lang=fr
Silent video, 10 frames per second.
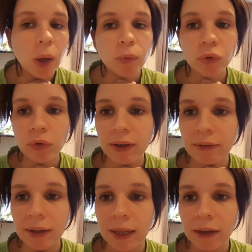pour ceux qui
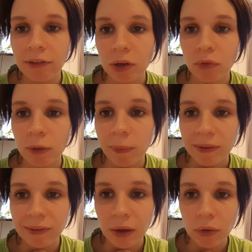viennent d'arriver, qu'on va
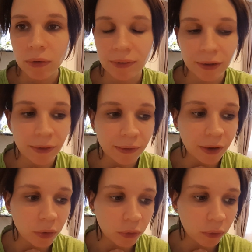partir cet
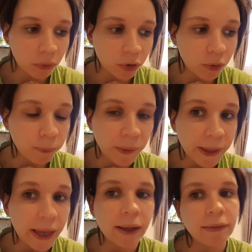été en
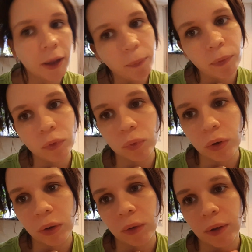camping à Dieppe,
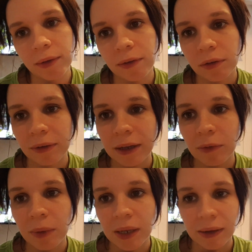donc à 600
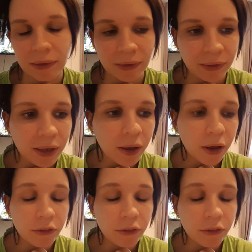km d'ici,